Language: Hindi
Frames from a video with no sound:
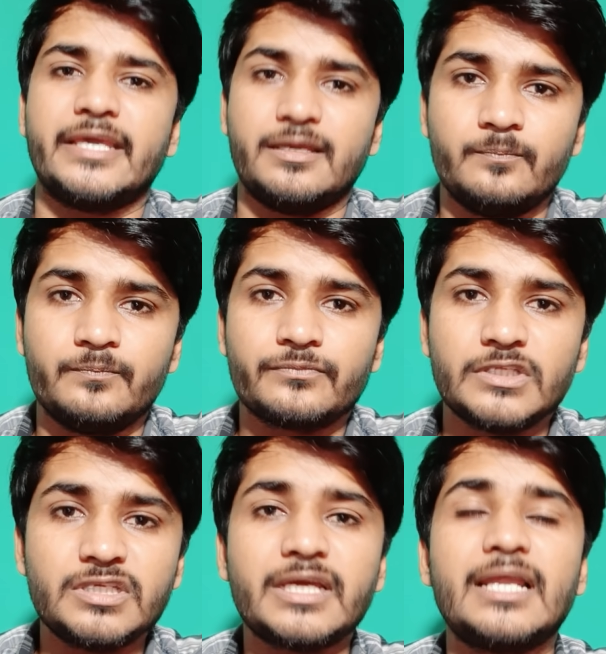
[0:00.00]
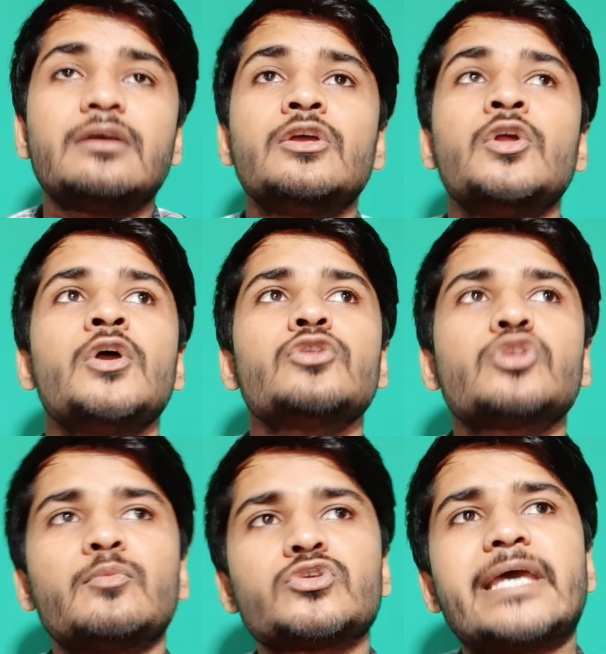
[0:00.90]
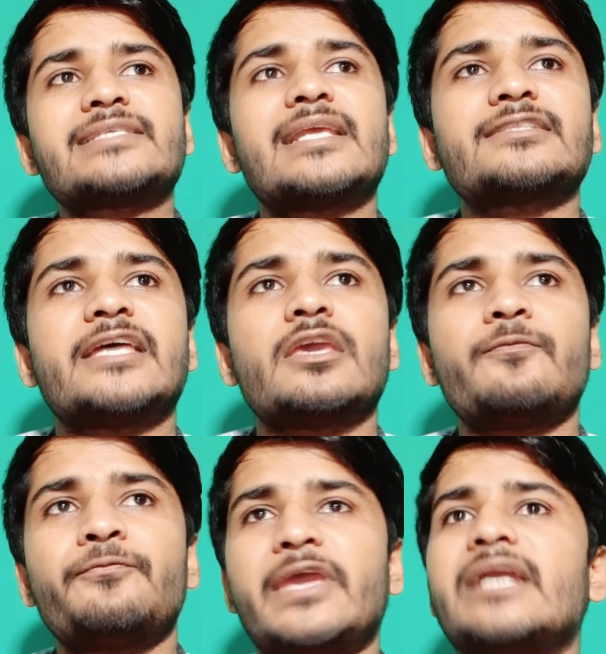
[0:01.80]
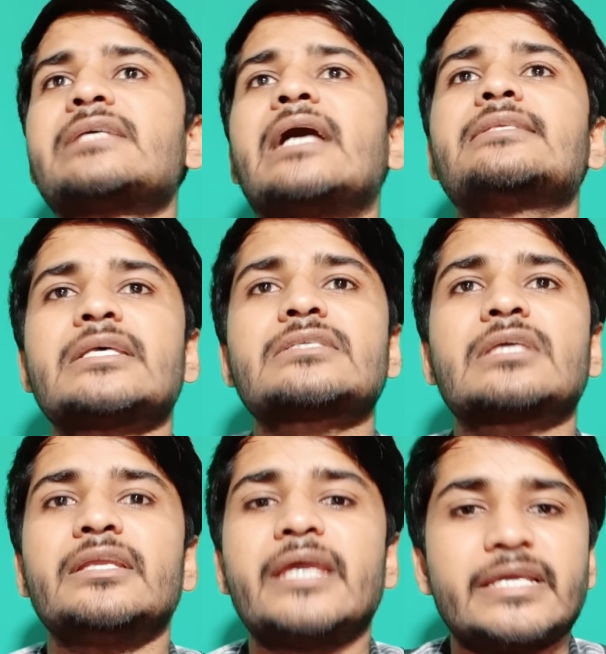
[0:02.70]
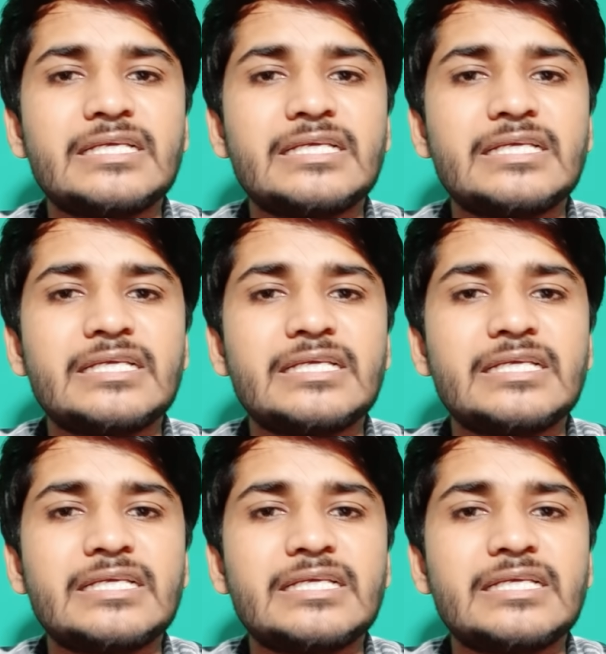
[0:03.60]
है ठीक है ना तो मुझे ऐसा लगता है कि फेयर चांसेस के लिए